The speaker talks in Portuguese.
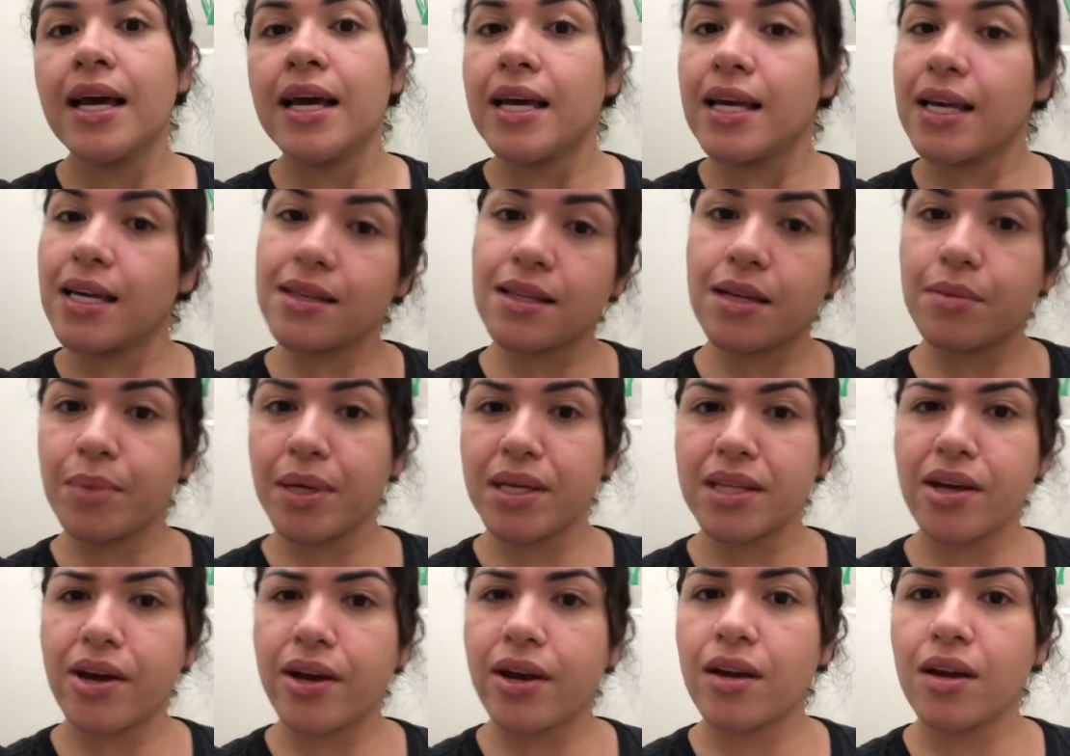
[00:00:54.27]
E
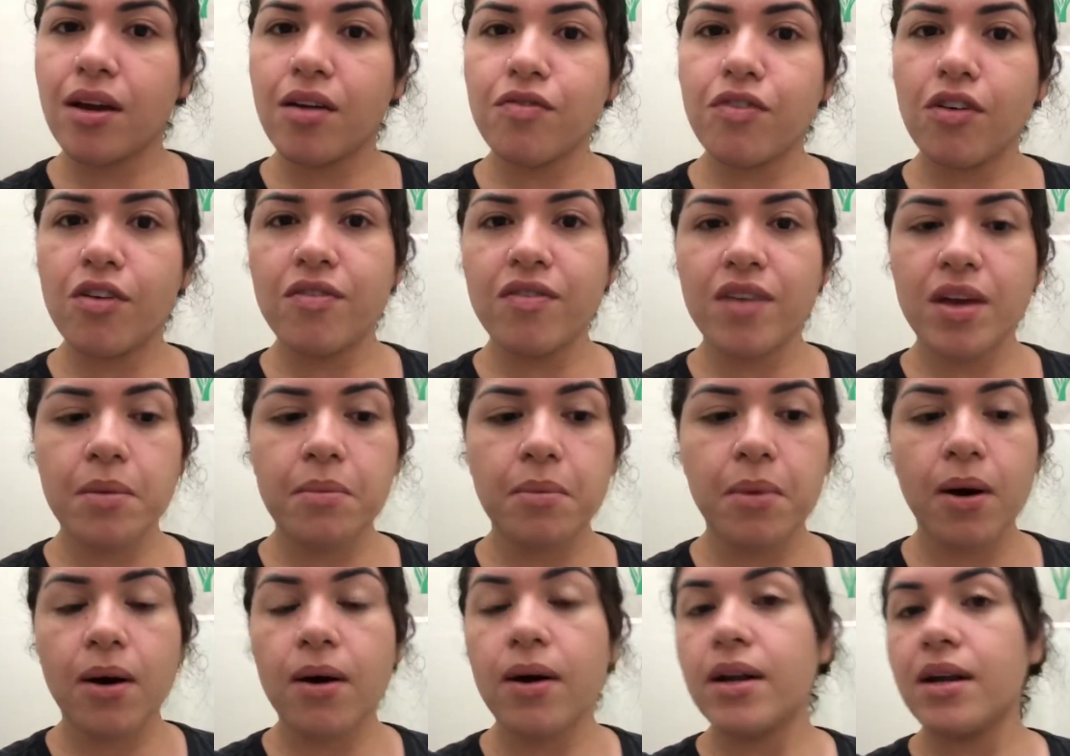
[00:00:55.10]
também na hora que eu for vir
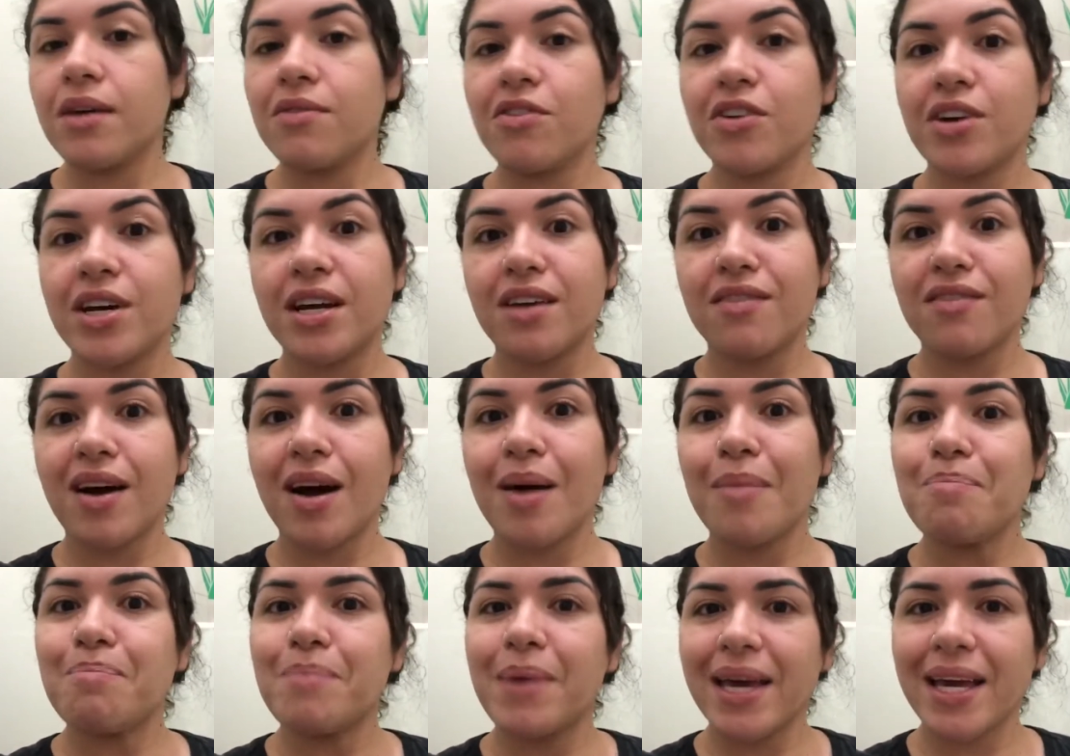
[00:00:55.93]
embora, vou
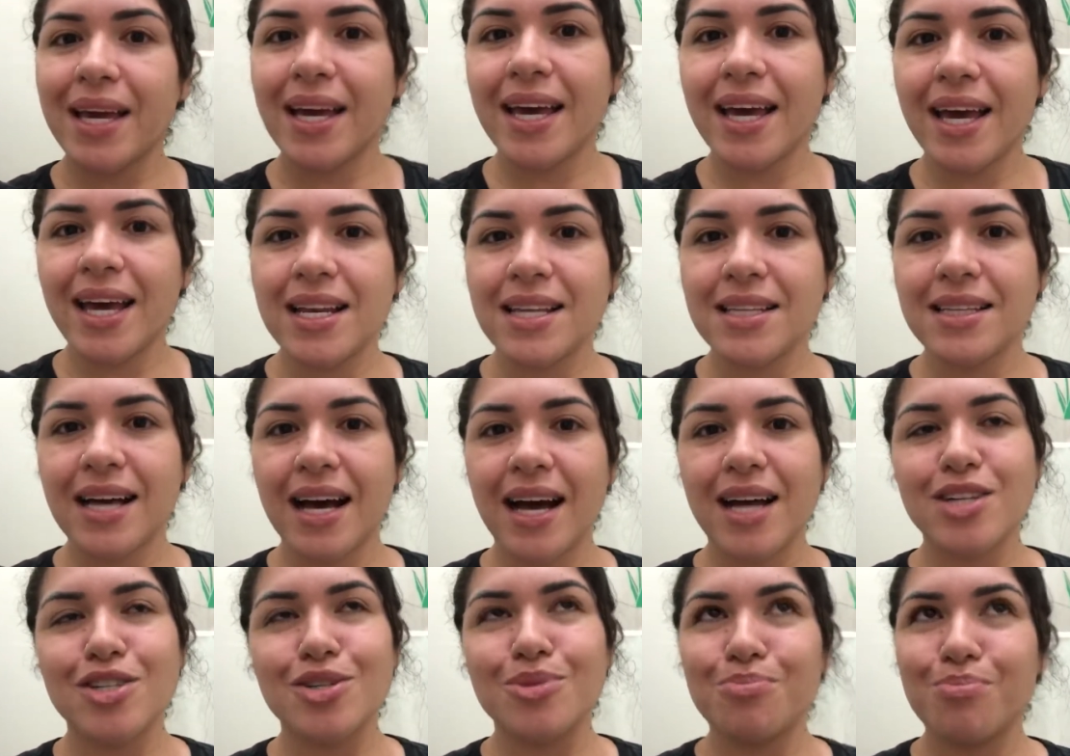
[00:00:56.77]
gravar bem a
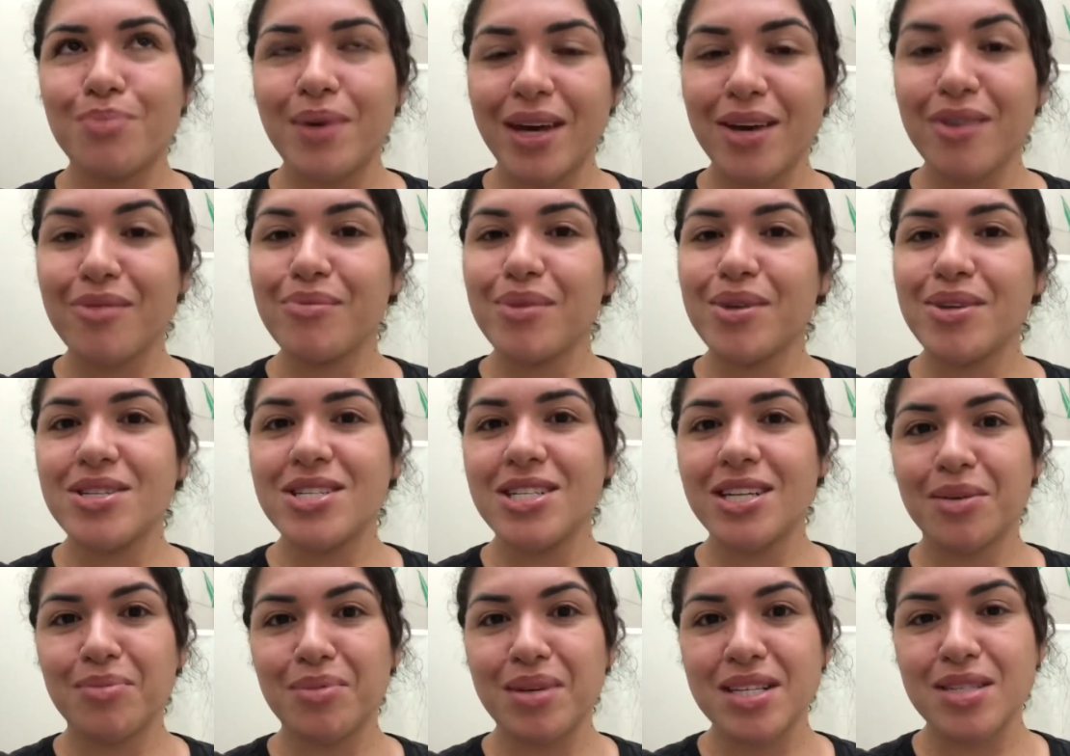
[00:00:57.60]
realidade, bem o meu
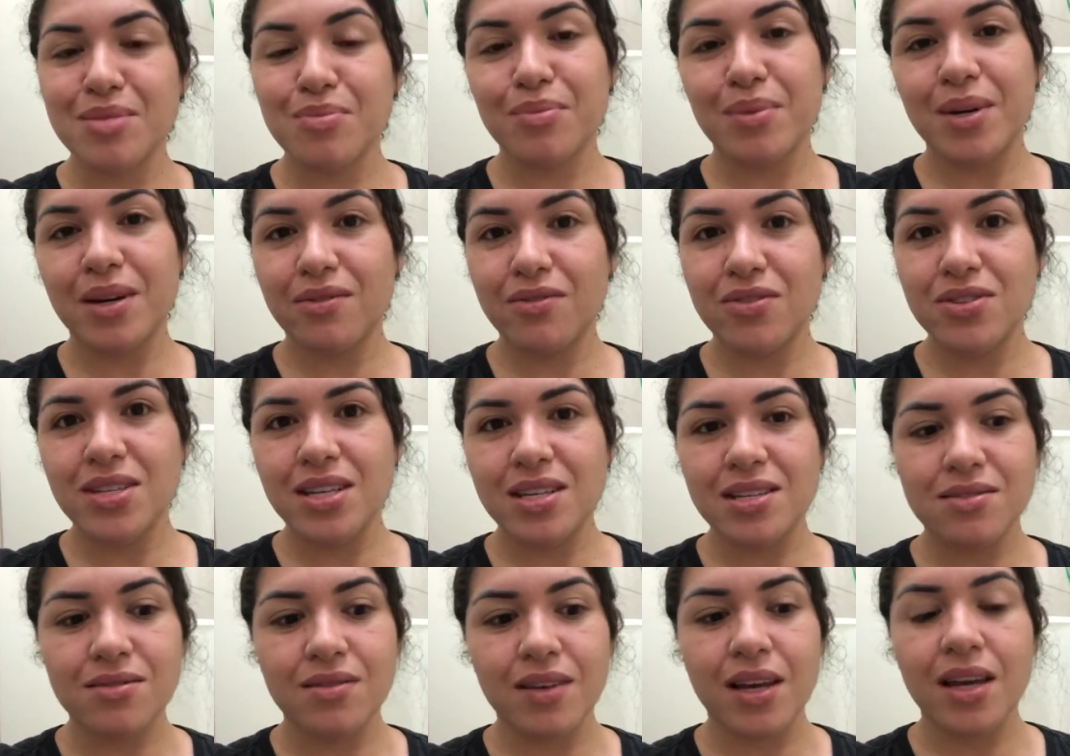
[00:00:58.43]
dia mesmo pra
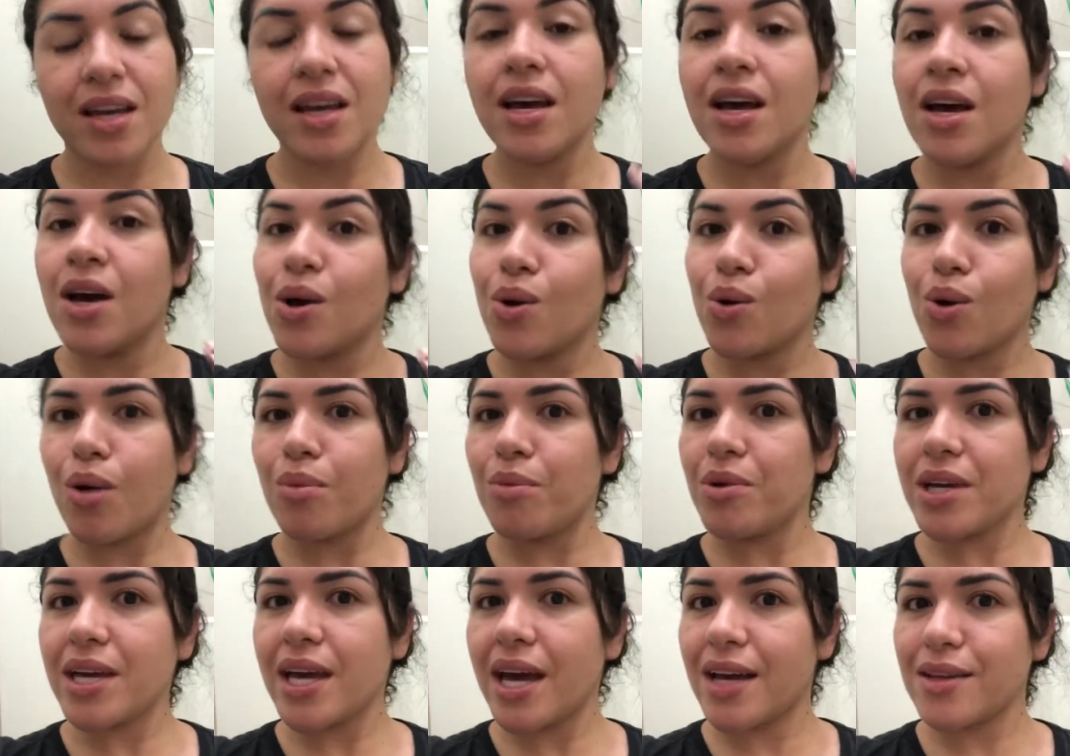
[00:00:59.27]
vocês verem
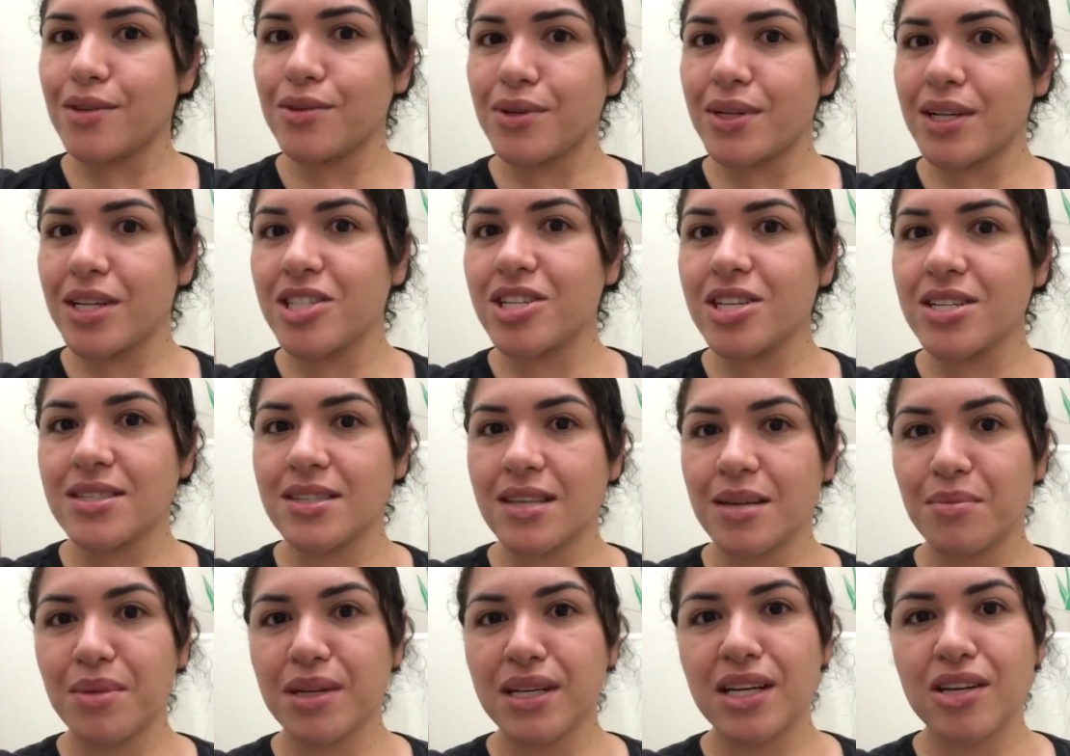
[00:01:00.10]
como que é durante a
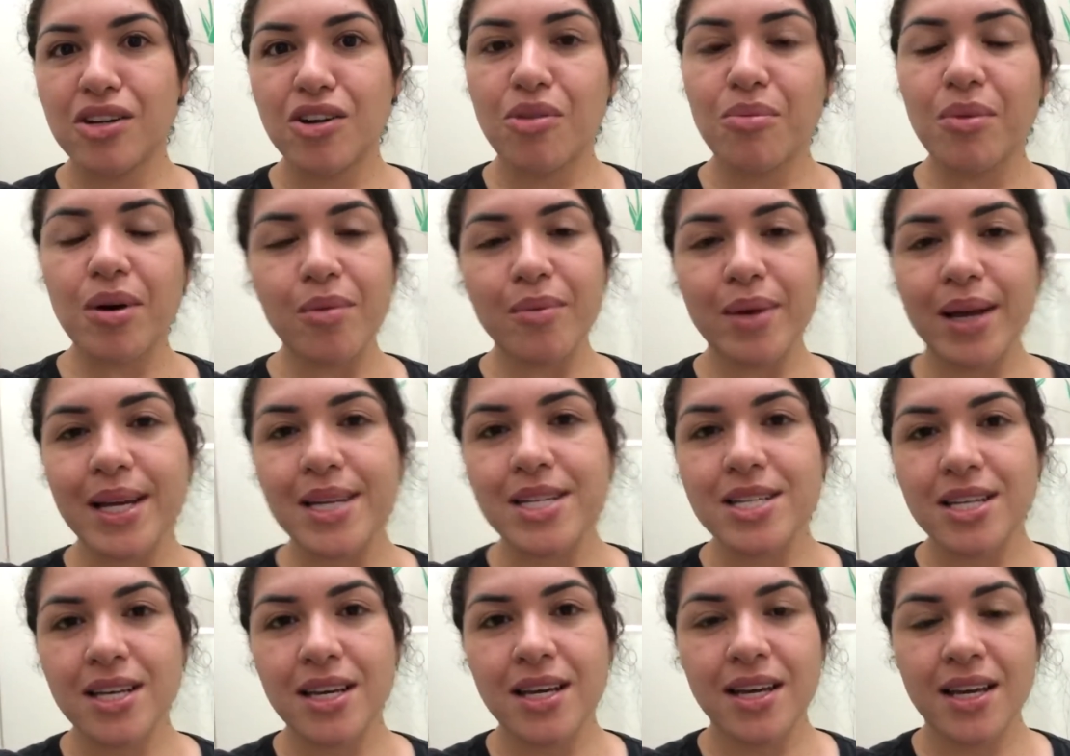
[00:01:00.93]
semana
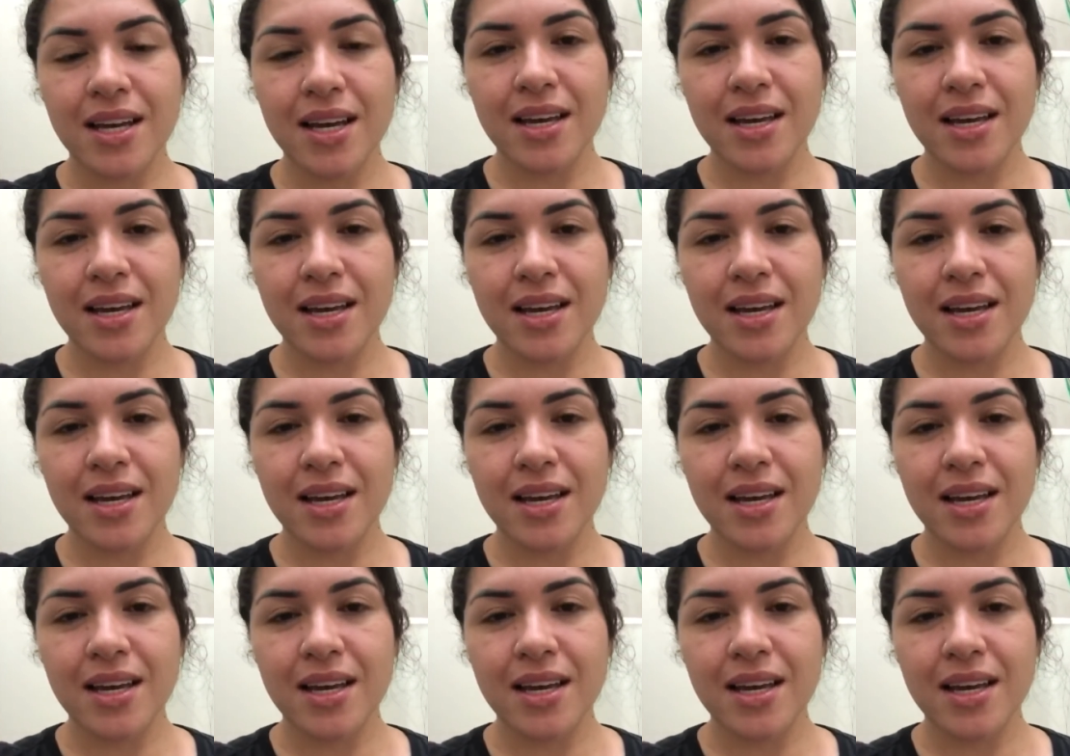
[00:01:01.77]
normalmente